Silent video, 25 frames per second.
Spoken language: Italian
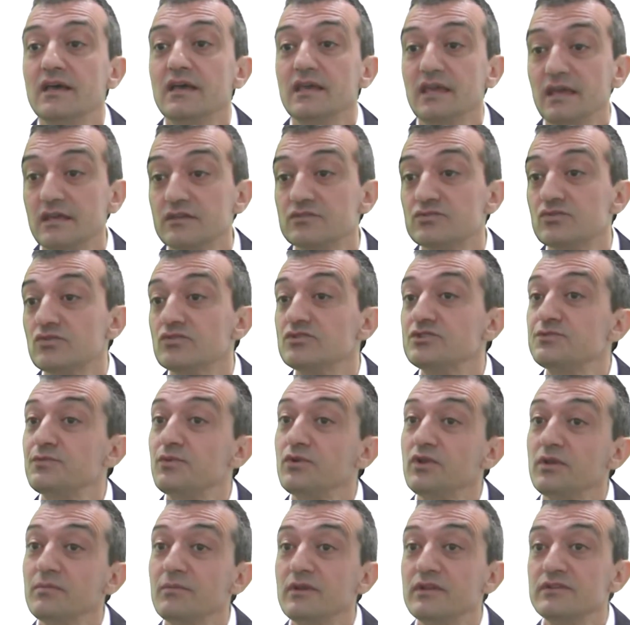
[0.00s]
che sono
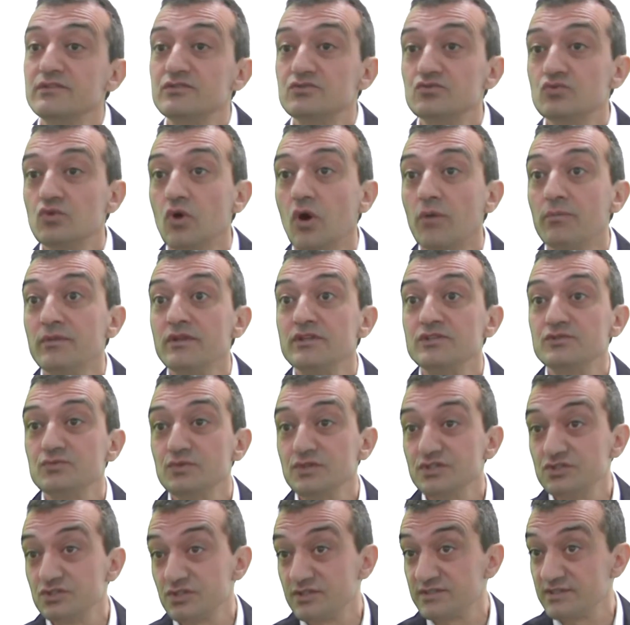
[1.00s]
disponibili su
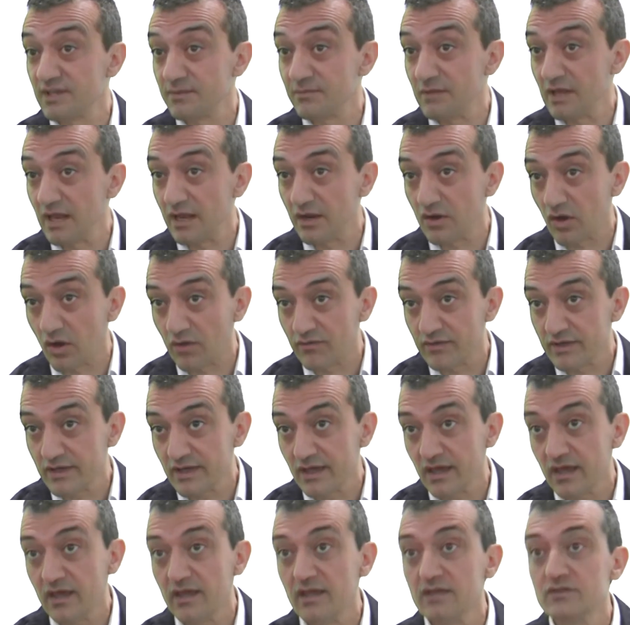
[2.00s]
OmniSwitch
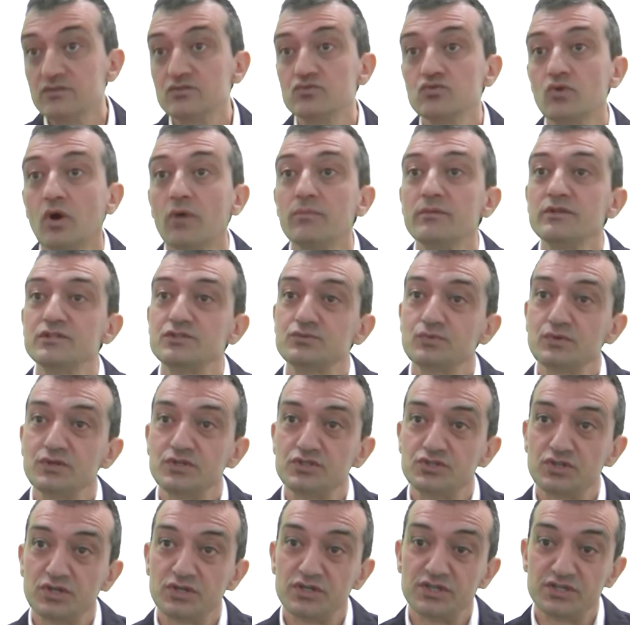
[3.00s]
6009 e su
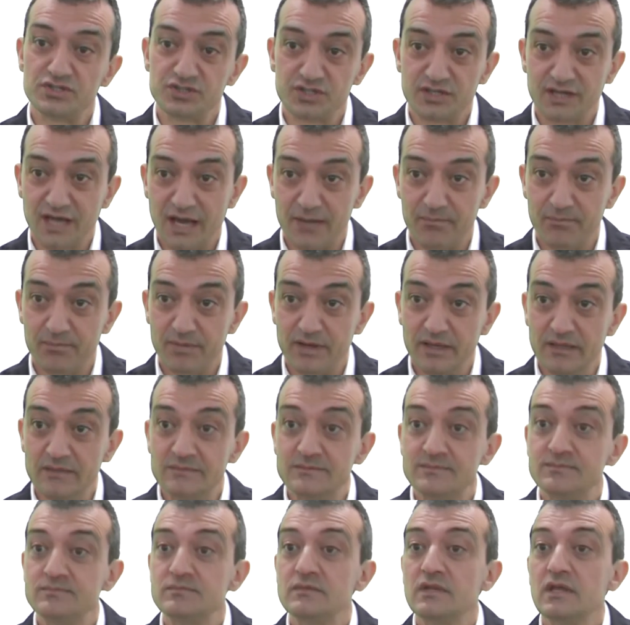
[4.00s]
OmniSwitch 10K.
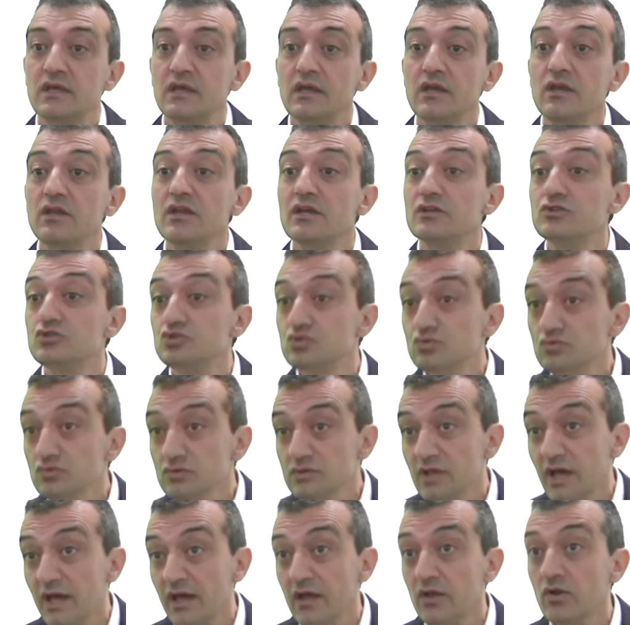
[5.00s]
In
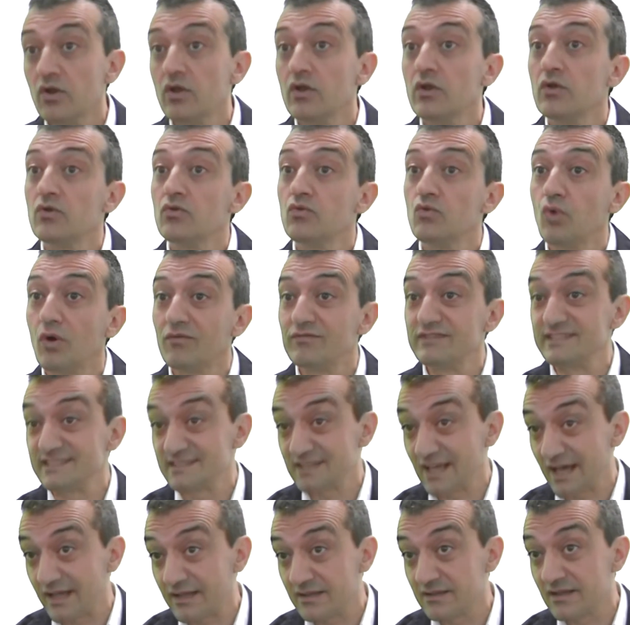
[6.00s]
aggiunta nuovi
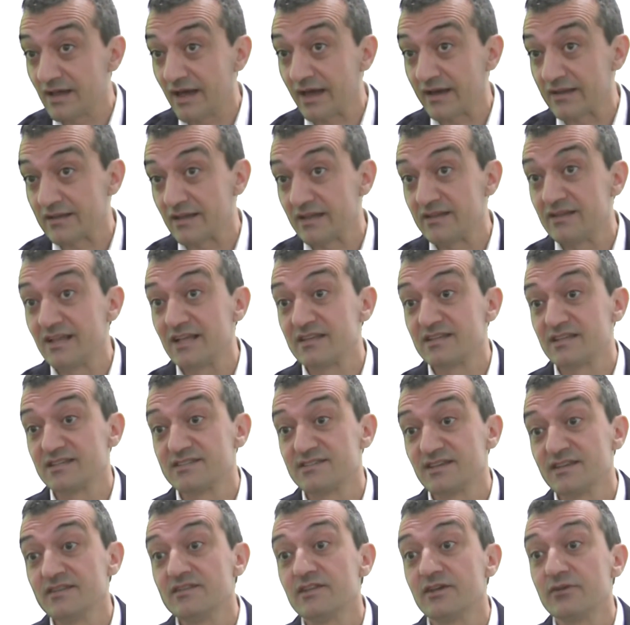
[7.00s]
standard data
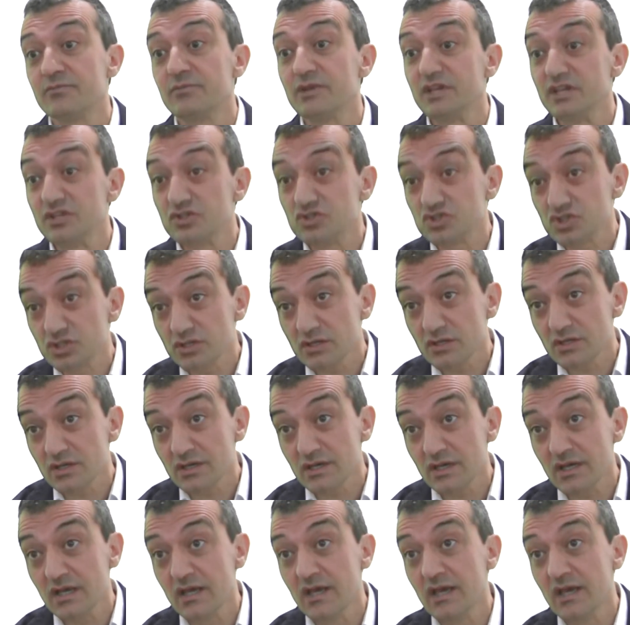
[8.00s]
center bridging